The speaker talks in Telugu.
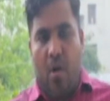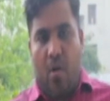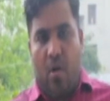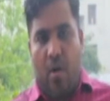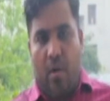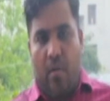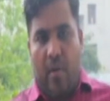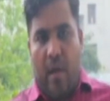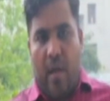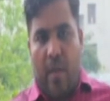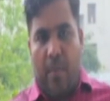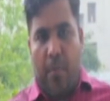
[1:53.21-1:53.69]

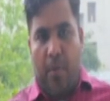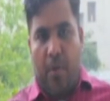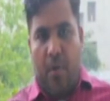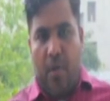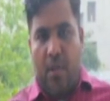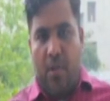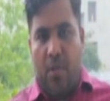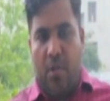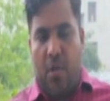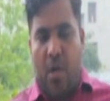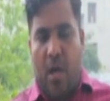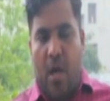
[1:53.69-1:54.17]
ఒకవైపు
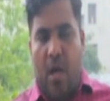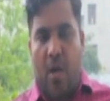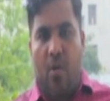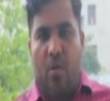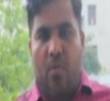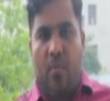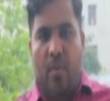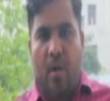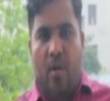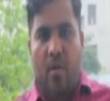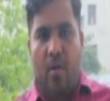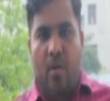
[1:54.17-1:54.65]
ఈదురుగాళ్ళు
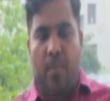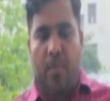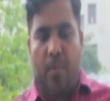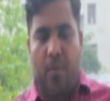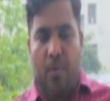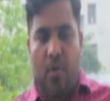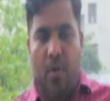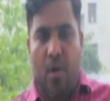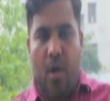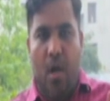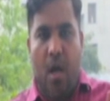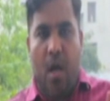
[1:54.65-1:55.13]
మరోవైపు
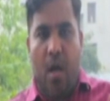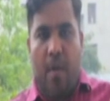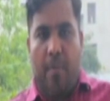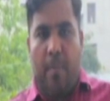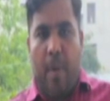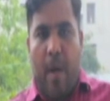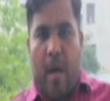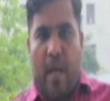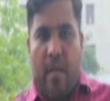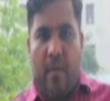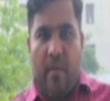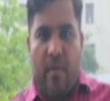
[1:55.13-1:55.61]

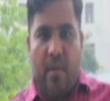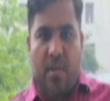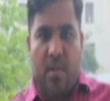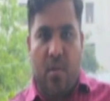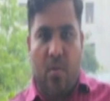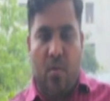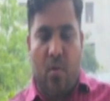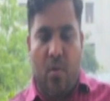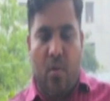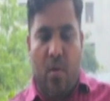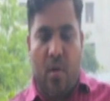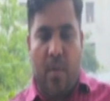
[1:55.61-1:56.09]
భారీ వర్షం
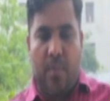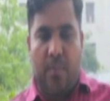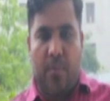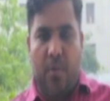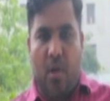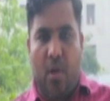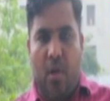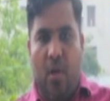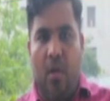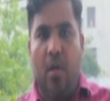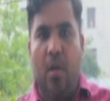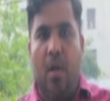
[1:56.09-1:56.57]

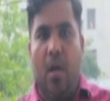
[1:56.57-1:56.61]
కురవడంతో